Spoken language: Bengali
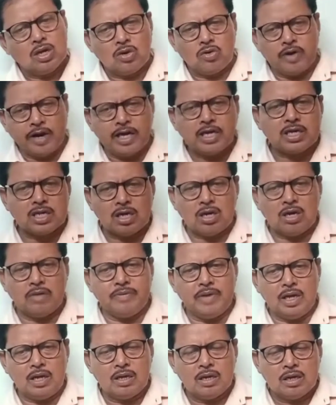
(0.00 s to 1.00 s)
লড়াইটা
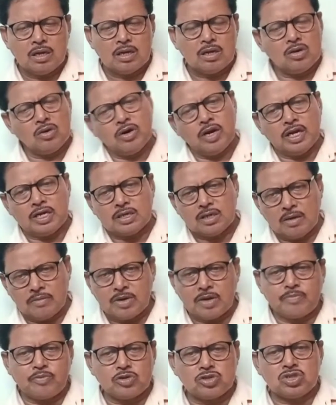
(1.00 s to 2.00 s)
হবে লড়াইটা
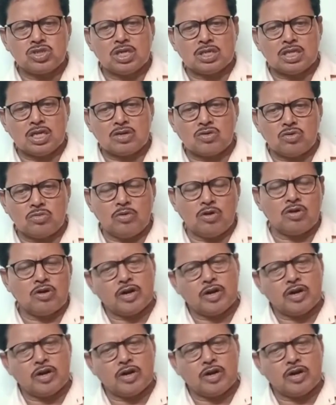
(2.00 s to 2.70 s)
আমরা পঞ্চায়েতে করব